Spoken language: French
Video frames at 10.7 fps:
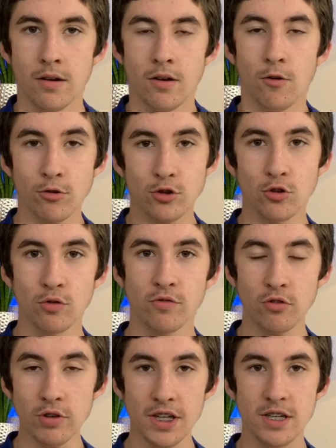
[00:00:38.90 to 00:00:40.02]
On se retrouve tous
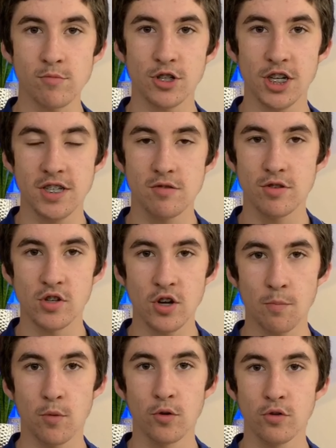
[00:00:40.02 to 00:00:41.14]
les dimanches à 18h
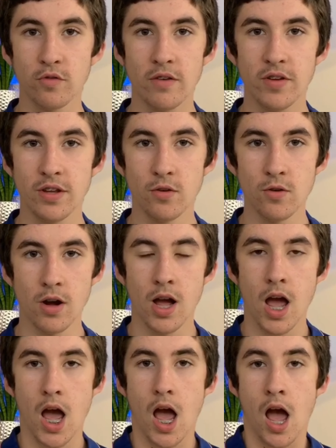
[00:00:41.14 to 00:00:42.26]
pour une nouvelle vidéo.
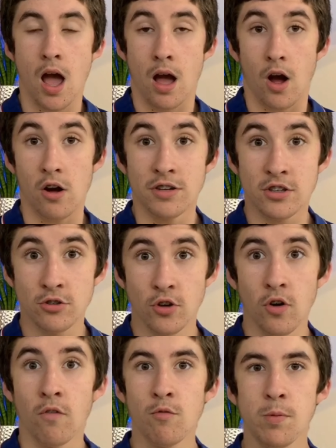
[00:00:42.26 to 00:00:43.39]
En attendant,
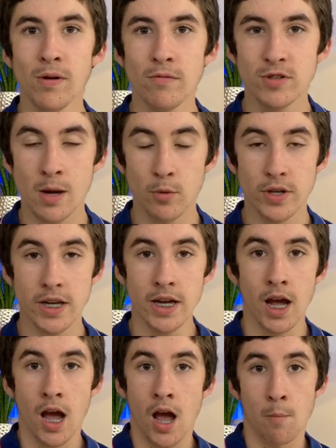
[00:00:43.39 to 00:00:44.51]
vous pouvez vous abonner
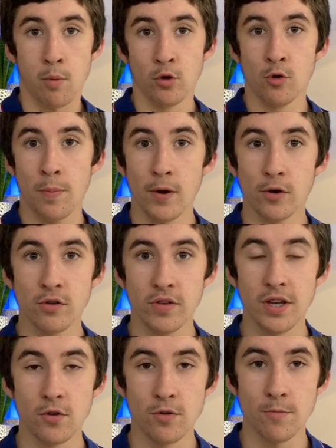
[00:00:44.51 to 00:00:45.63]
pour ne louper aucune vidéo.